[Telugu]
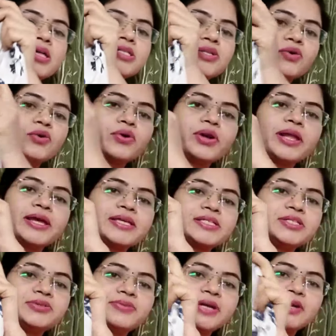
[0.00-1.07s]
సో
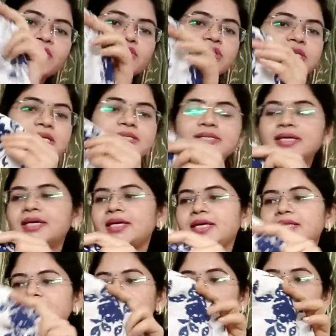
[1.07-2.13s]
నెక్స్ట్ వన్ వచ్చేసి
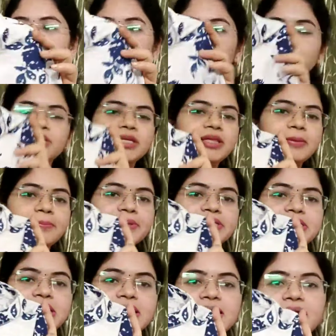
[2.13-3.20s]
ఇది ఒక కుర్తీ
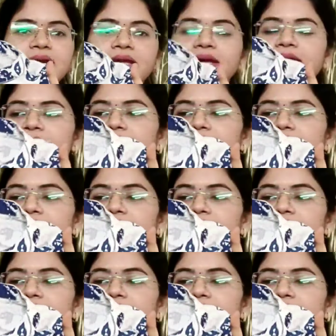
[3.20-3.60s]
తెప్పించానండి